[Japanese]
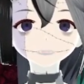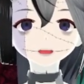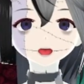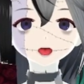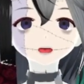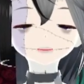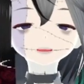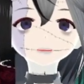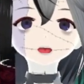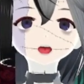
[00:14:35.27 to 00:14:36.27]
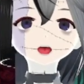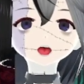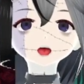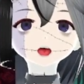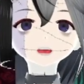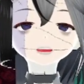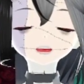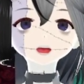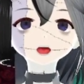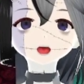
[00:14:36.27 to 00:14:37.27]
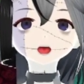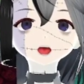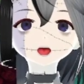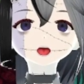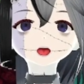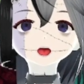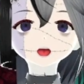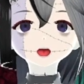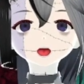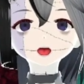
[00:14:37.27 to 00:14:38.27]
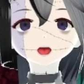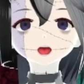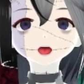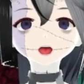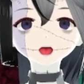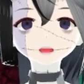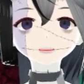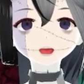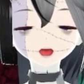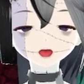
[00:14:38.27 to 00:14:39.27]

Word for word: なんですよねこれ。今の11か、うん、そうですね。